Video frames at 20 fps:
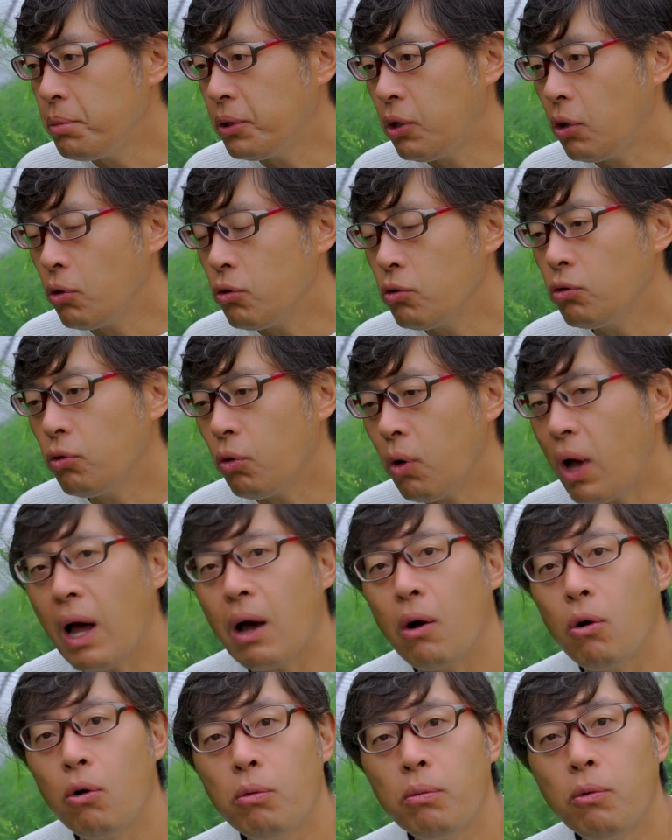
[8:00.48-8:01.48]
備というの
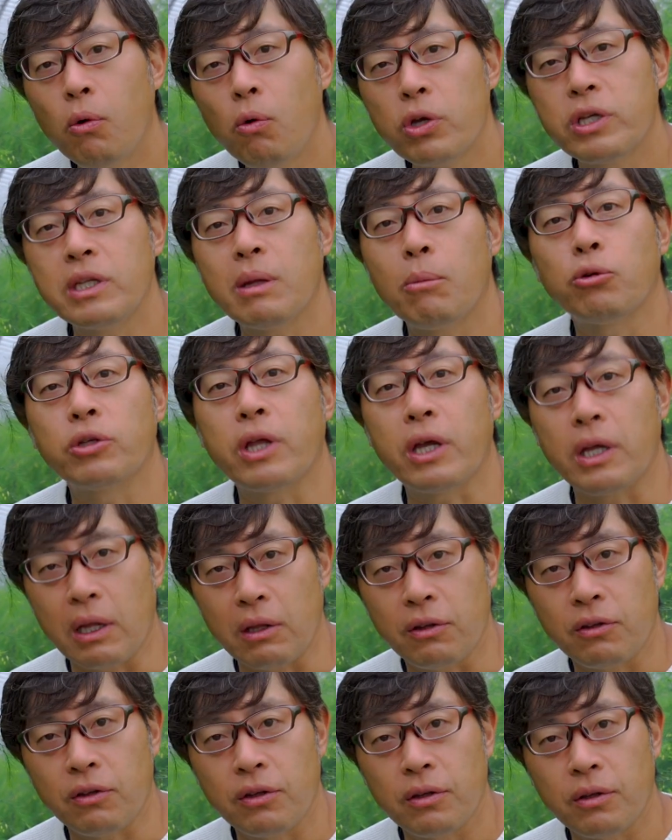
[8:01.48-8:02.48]
が大きな目的
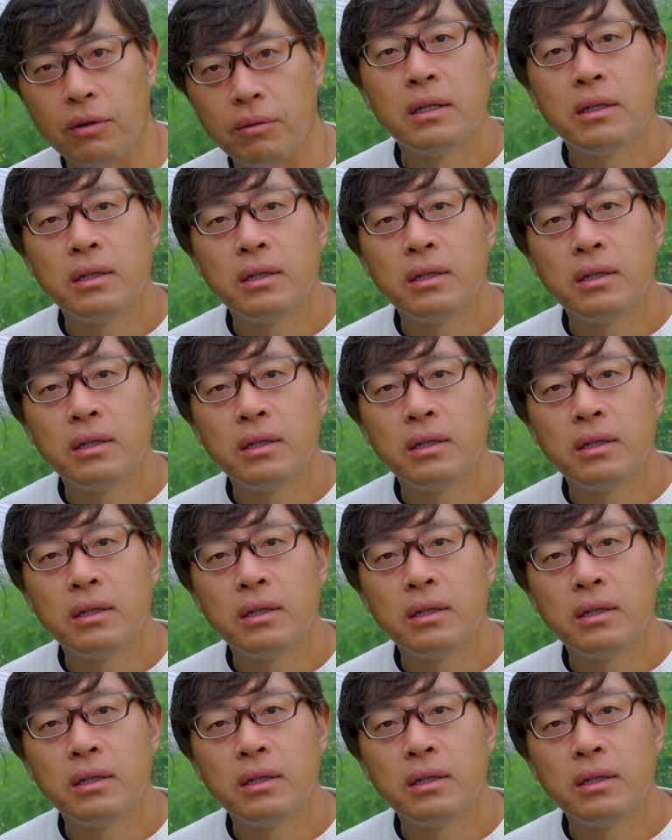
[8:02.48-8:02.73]
です